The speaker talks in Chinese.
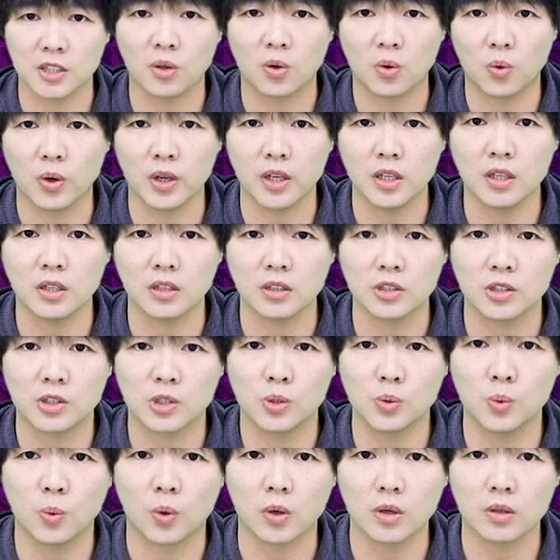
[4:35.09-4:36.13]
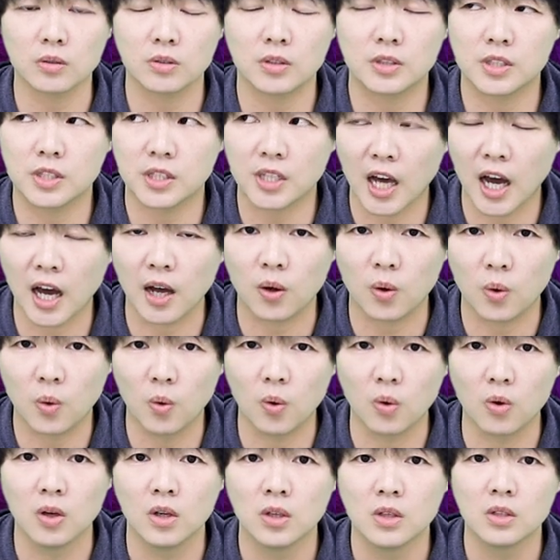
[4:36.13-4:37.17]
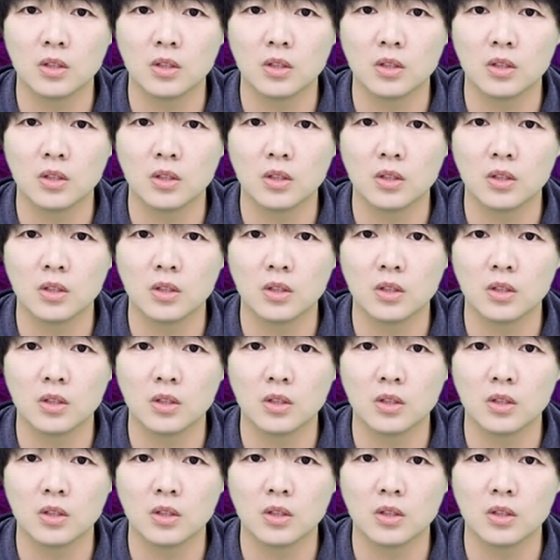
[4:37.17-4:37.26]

的回应，是我看过